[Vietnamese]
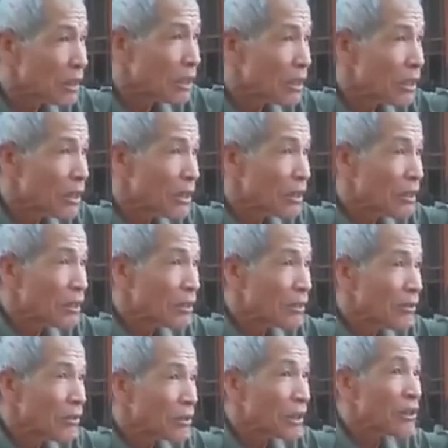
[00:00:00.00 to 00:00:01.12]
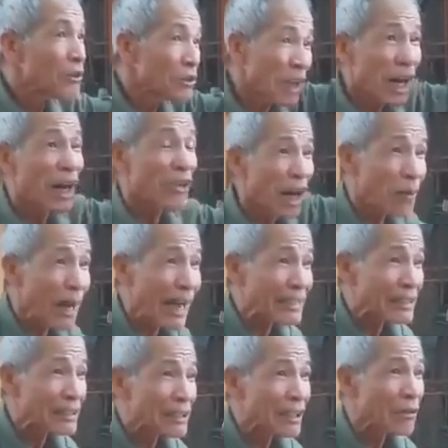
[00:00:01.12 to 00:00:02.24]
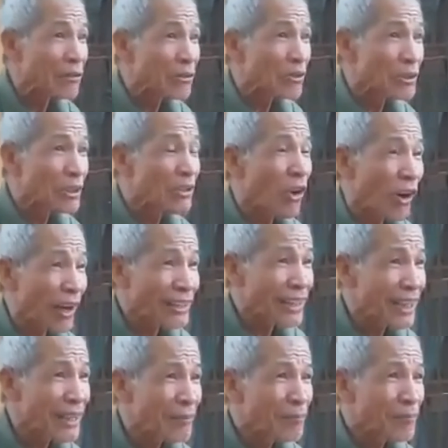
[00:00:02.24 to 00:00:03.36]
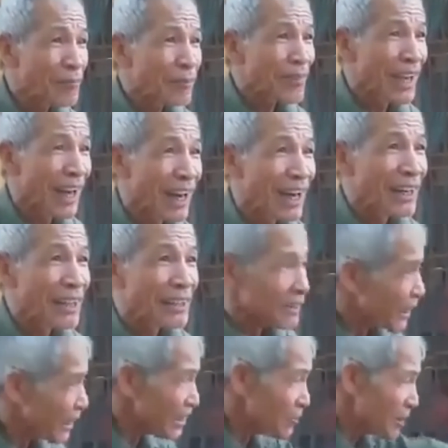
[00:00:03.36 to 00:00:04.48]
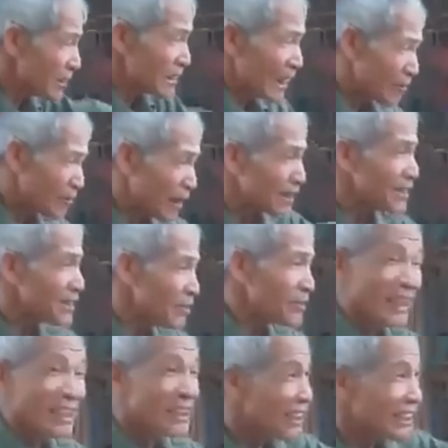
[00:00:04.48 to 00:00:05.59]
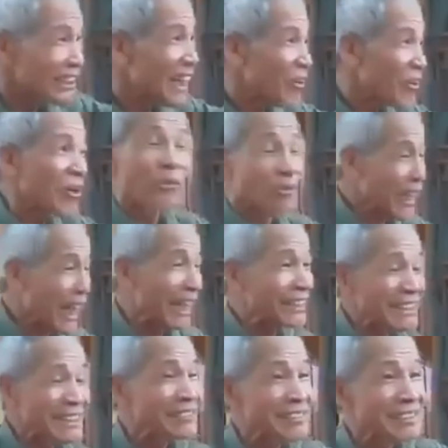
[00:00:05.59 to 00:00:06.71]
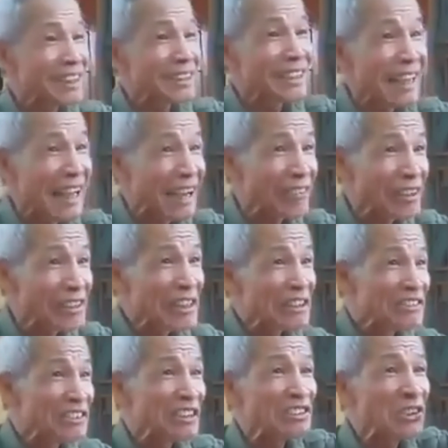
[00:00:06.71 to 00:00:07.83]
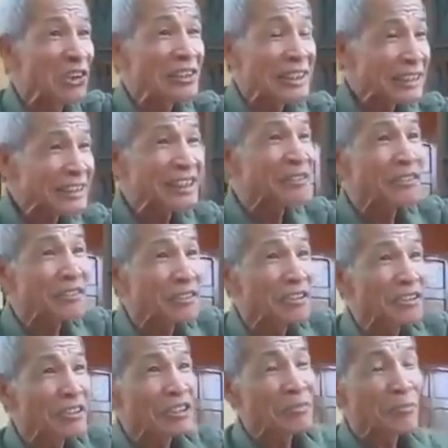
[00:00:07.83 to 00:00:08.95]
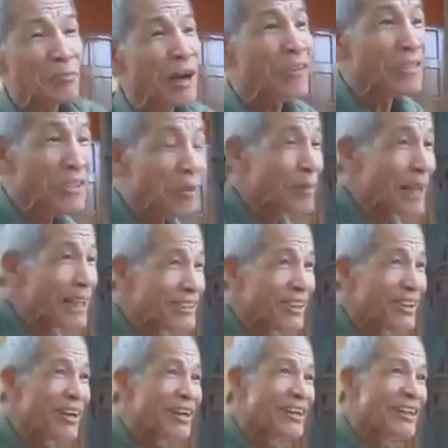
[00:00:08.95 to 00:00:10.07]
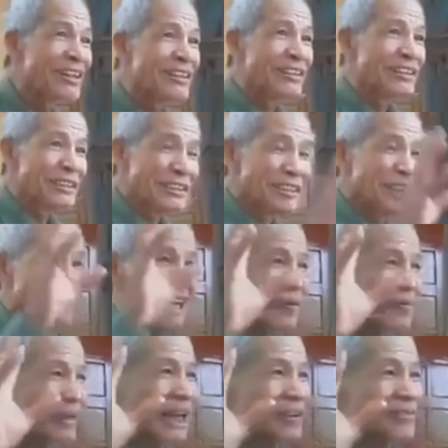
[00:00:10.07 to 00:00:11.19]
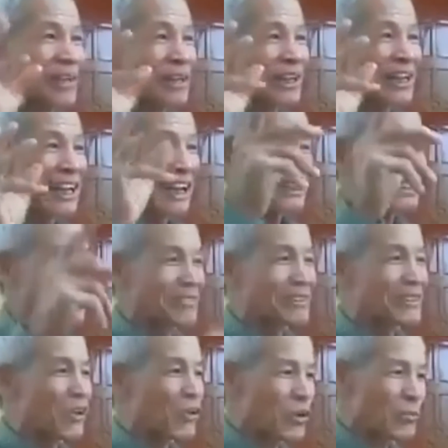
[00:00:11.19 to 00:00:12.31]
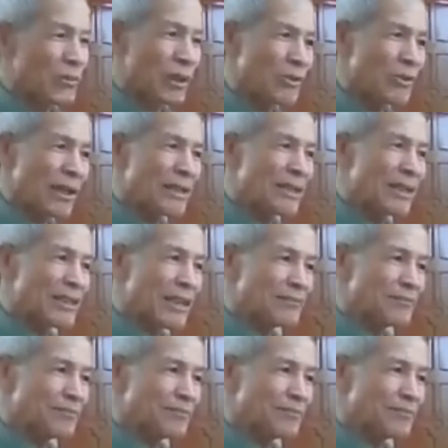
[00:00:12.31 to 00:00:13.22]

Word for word: vâng. nó còn cứu trợ cho mà ăn đấy chứ không còn chết đói chứ đó. thế nhưng mà cái thằng bắc triều tiên đi theo cộng sản thì bây giờ thế nào đấy dân đói rách trước bao nhiêu năm nay rồi bây giờ ta mới lại phải khẳng định với nhau nói một câu này đó nhá